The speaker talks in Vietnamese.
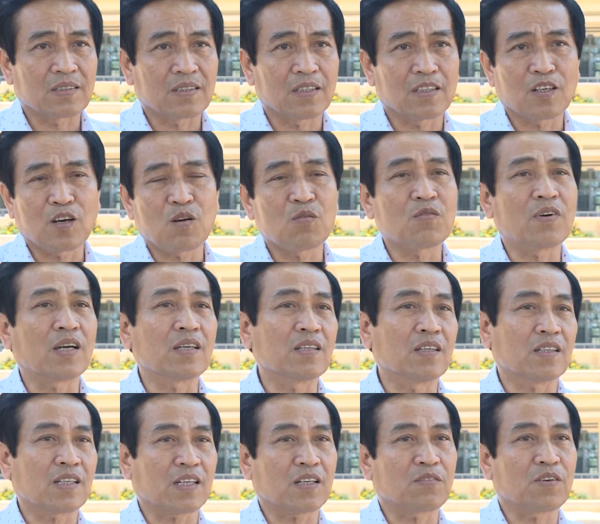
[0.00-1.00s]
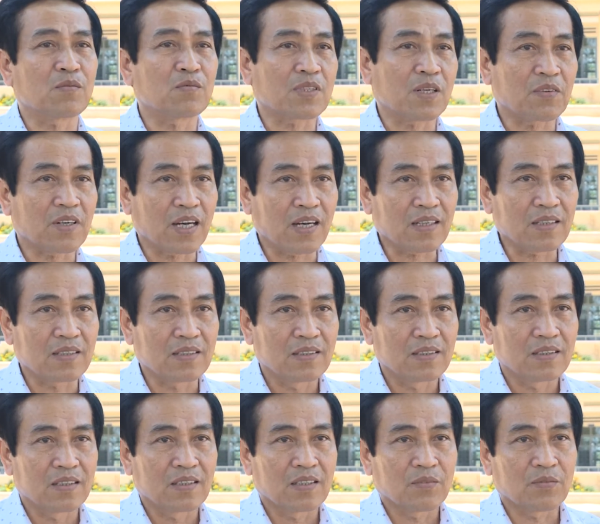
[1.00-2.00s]
thì nó không phải như các cái phong trào khác
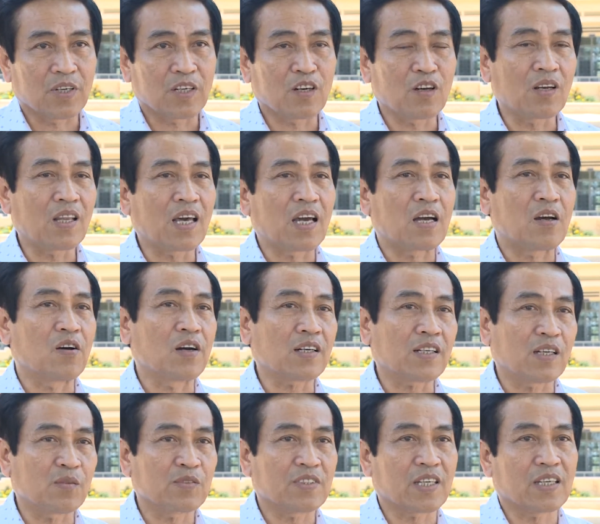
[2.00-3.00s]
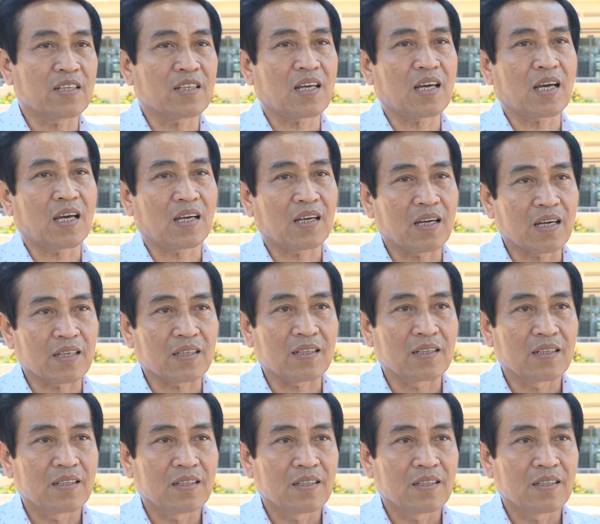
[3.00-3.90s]
mà nó là hoạt động xảy ra hàng ngày,